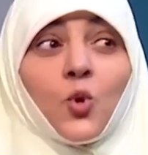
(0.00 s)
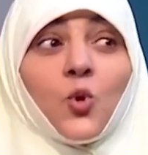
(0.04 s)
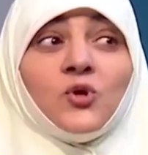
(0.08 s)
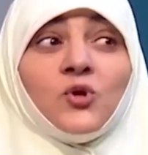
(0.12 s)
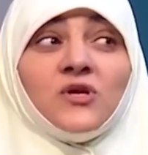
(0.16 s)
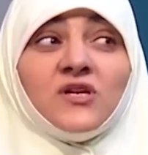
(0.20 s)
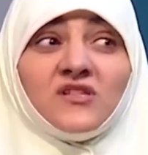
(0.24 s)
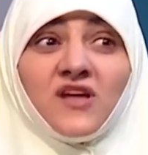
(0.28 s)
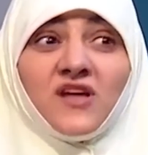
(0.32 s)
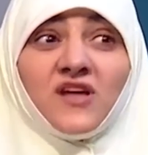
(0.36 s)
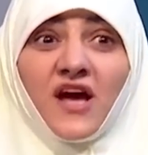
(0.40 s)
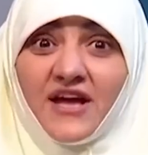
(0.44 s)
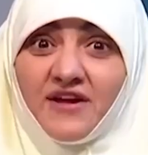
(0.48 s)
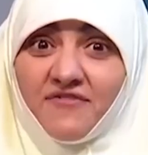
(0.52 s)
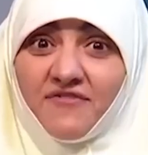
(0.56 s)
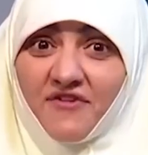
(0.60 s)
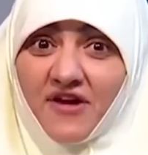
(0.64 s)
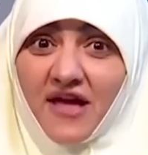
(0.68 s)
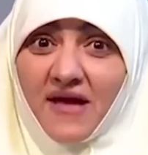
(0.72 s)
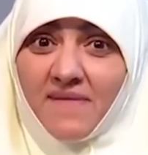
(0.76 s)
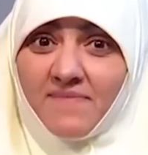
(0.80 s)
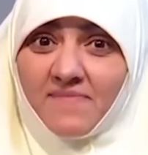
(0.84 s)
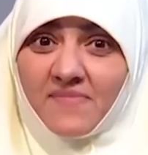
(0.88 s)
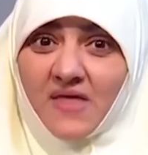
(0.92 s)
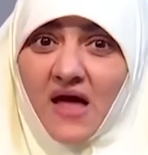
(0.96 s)
تكوني
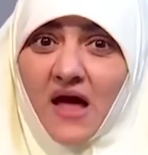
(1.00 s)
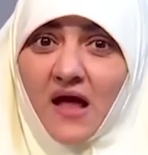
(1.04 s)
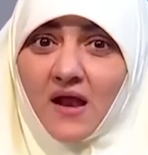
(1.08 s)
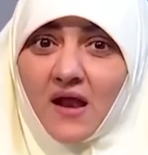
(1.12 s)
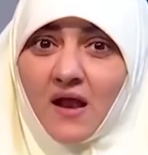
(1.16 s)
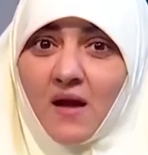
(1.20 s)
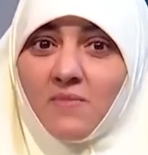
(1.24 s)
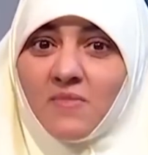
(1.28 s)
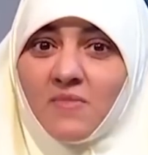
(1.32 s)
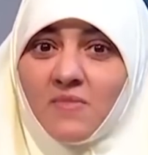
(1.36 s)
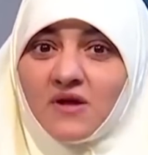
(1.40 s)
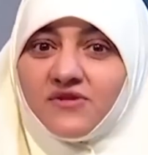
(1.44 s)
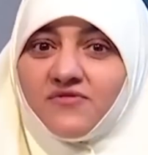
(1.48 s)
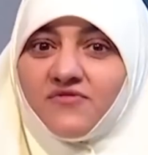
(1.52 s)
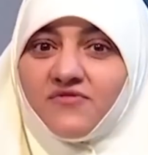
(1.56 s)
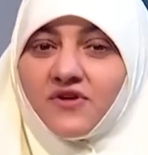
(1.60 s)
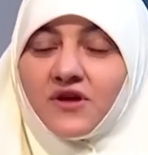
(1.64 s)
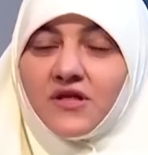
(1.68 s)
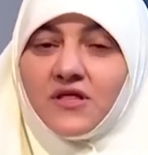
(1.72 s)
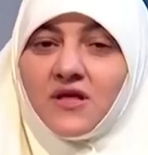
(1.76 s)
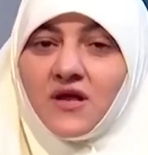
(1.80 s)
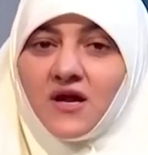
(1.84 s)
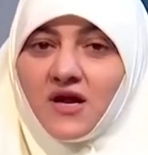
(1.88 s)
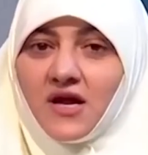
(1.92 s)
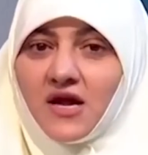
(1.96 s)
ضعيفه امتى لما
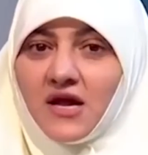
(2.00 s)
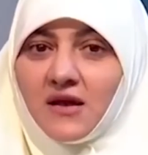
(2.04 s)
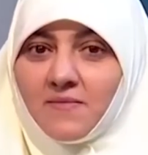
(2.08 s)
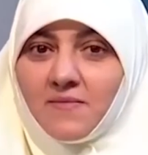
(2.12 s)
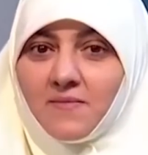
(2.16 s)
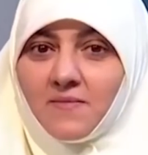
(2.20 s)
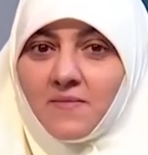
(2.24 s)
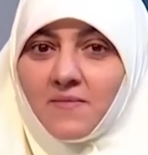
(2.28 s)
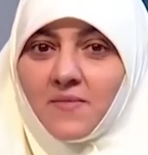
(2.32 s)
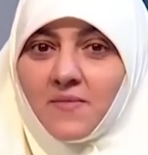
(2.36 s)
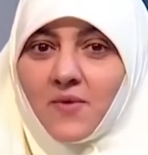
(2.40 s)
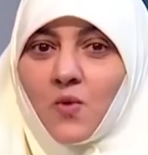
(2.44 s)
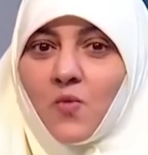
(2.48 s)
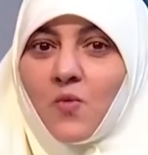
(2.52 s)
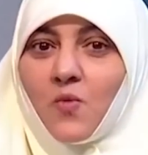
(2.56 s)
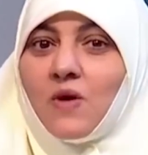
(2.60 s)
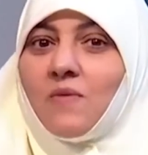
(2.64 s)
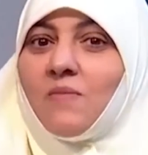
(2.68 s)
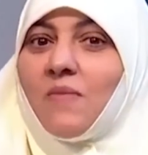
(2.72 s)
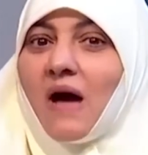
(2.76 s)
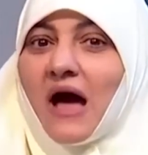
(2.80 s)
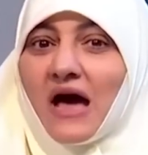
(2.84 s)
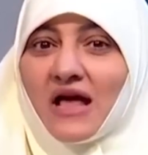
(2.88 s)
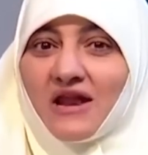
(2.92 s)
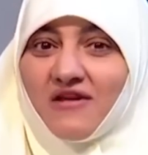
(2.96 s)
تفقدي العلم
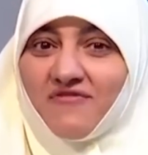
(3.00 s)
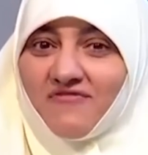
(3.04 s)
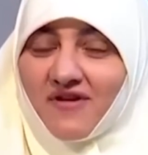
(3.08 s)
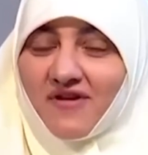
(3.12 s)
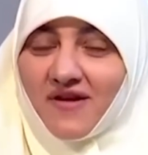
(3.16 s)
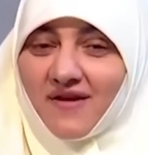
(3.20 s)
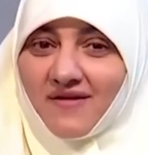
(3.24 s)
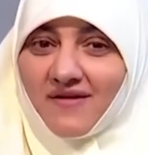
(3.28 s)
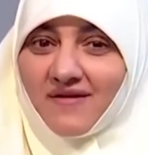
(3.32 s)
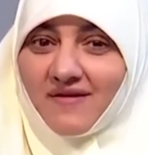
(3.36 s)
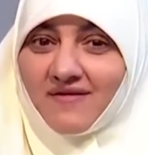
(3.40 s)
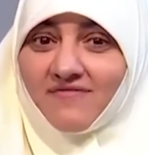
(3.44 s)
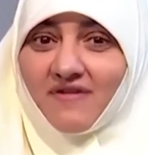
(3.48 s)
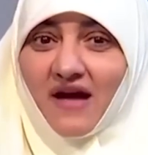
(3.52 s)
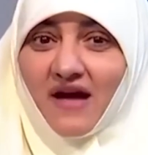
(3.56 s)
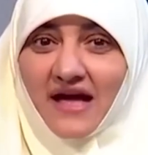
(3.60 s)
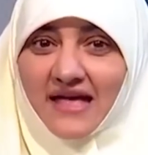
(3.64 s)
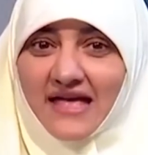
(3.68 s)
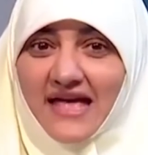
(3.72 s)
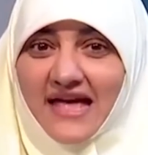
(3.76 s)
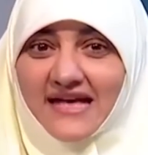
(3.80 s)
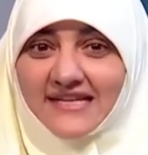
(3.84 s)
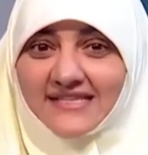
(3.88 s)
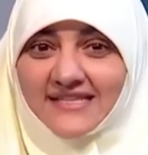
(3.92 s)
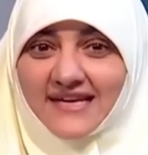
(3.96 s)
والمعرفه في
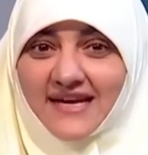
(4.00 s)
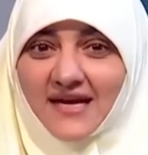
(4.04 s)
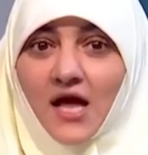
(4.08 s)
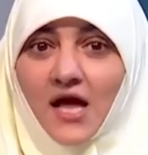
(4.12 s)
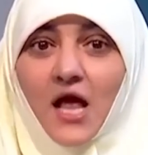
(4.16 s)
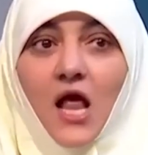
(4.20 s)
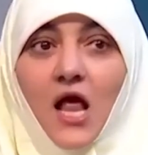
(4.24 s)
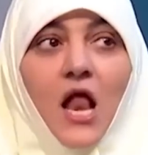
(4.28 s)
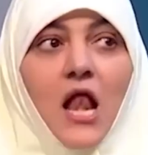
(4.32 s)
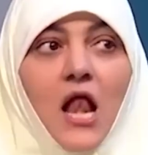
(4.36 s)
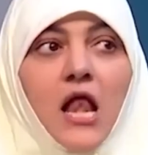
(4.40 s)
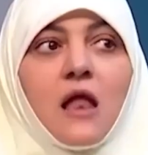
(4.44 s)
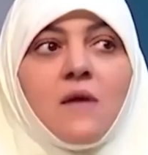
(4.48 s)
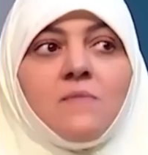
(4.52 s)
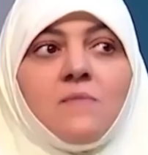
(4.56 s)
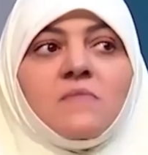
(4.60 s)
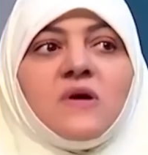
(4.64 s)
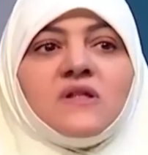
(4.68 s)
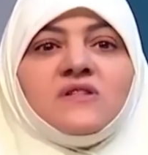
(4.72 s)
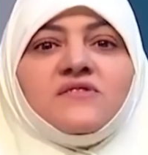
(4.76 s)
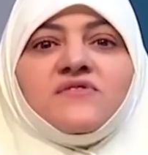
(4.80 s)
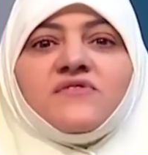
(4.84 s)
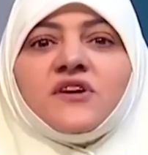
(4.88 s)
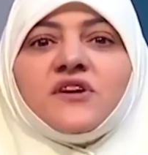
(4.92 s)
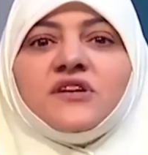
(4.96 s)
حياتك
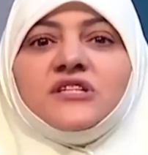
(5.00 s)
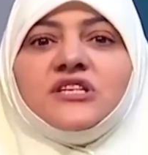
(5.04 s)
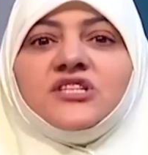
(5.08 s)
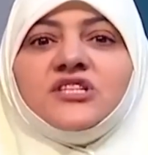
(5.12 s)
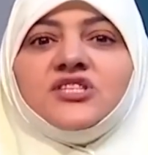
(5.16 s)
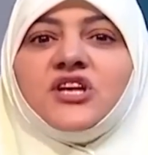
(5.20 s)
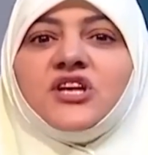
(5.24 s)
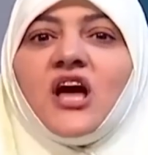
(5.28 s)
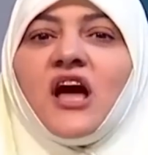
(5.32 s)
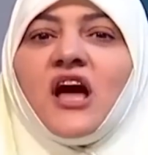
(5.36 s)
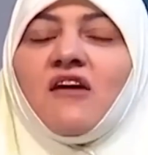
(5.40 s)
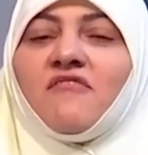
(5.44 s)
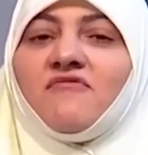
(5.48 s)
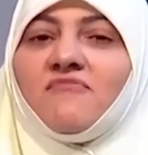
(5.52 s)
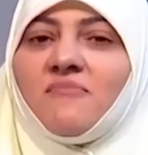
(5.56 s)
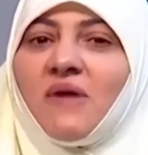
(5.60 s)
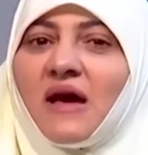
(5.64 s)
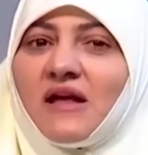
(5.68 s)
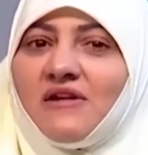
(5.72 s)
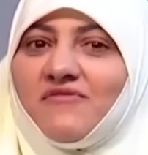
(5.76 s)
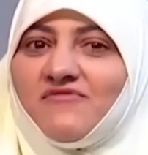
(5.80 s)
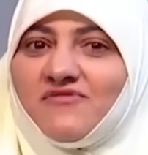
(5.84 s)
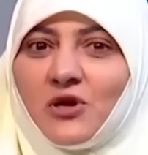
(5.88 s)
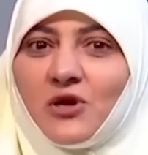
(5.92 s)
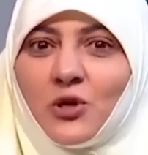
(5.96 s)
لما تفقدي الشغف
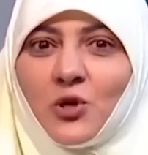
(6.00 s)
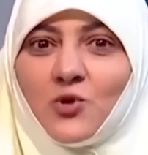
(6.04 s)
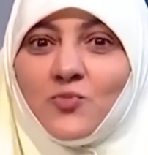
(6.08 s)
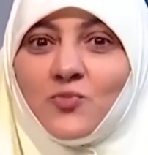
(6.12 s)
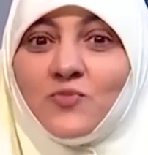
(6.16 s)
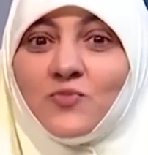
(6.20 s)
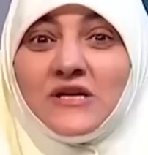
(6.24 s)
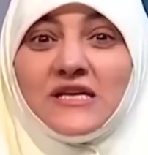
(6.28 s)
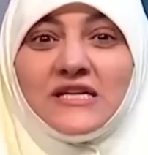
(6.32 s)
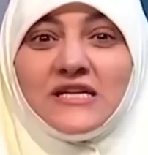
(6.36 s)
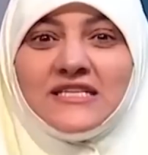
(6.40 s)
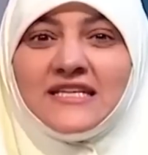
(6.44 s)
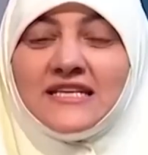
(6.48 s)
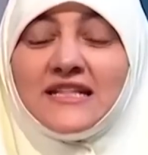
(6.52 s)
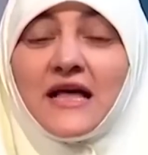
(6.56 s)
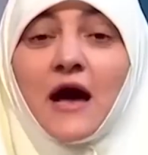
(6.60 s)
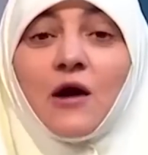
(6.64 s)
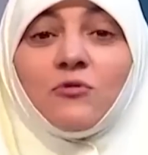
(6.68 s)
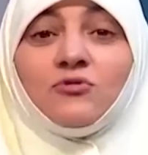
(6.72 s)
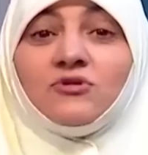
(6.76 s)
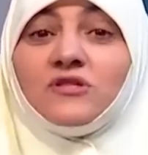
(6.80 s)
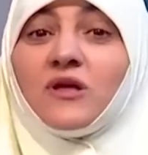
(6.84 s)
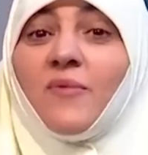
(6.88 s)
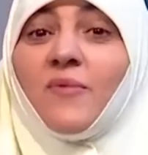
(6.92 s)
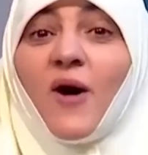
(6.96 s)
معرفه العلوم
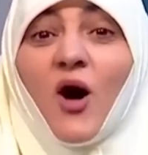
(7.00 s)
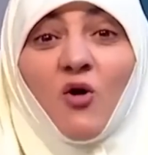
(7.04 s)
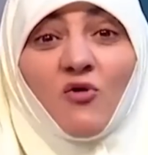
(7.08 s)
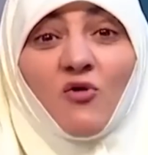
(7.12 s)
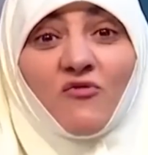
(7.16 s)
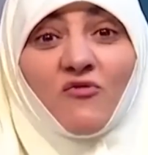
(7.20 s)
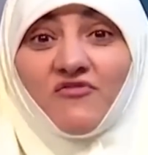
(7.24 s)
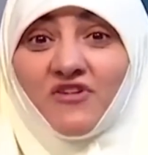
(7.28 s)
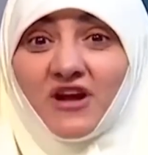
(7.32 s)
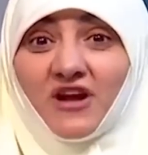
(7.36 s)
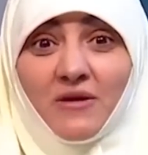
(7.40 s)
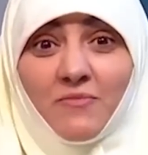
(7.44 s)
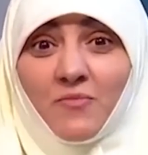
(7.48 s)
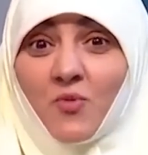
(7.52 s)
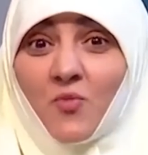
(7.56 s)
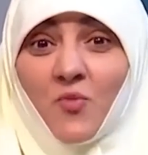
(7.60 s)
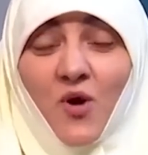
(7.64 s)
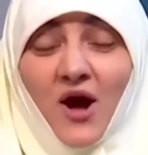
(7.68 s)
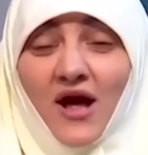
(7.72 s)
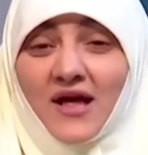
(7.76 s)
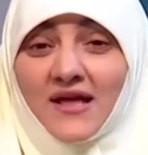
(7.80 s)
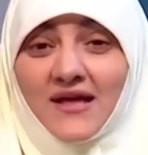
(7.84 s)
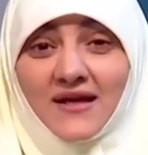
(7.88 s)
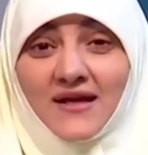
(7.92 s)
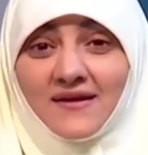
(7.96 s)
الجديده او التبحر في
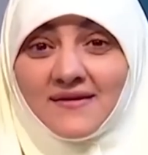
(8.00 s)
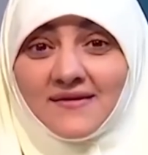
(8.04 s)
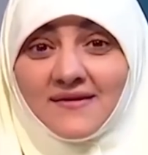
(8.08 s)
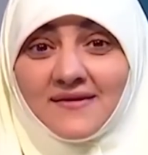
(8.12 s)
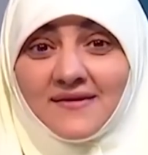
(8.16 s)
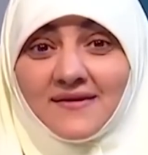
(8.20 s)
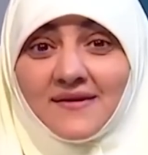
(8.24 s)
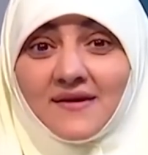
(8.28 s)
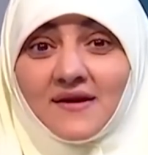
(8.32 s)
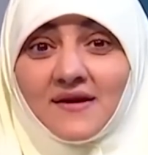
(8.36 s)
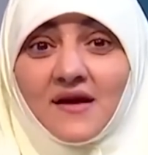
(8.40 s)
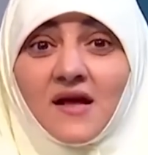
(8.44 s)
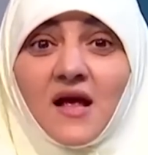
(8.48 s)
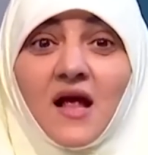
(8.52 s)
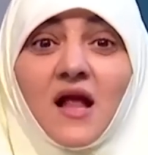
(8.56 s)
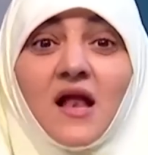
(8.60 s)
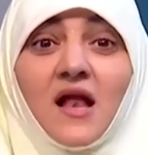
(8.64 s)
علم معين